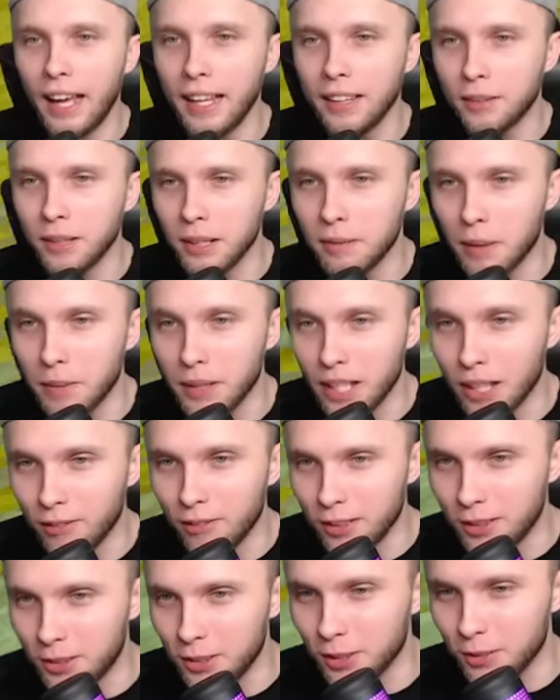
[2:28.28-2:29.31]
Ej, tutaj mamy
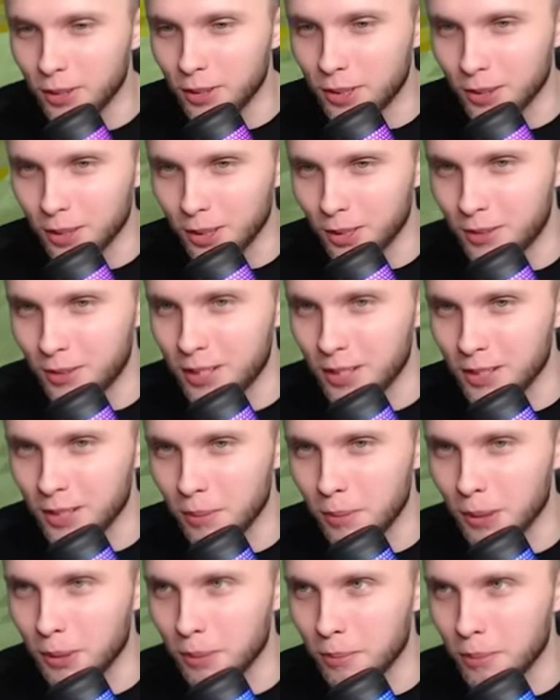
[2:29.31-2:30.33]
nawet nowe surowce,
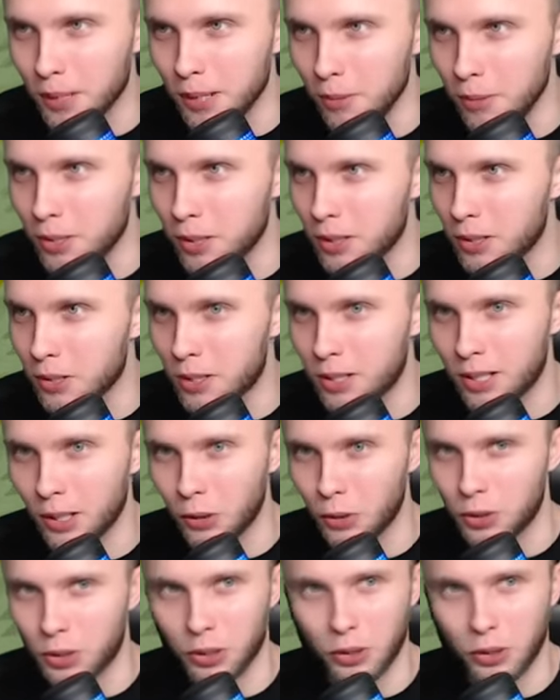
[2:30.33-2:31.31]
zobacz, to będę sobie coś z tego